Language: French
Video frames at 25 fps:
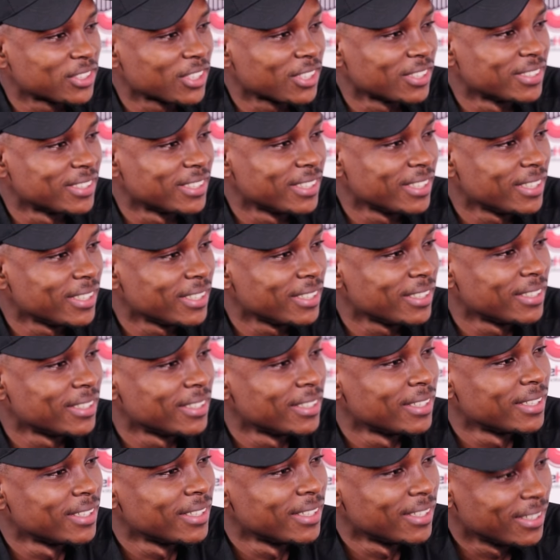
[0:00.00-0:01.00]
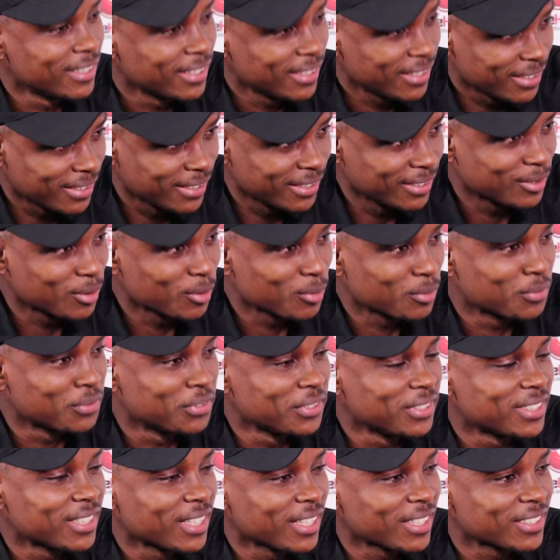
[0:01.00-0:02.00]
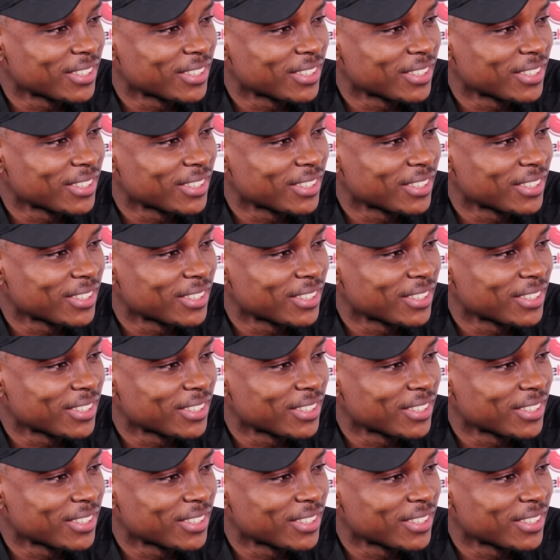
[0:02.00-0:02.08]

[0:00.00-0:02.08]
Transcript: chanté. Voilà. Et son fils a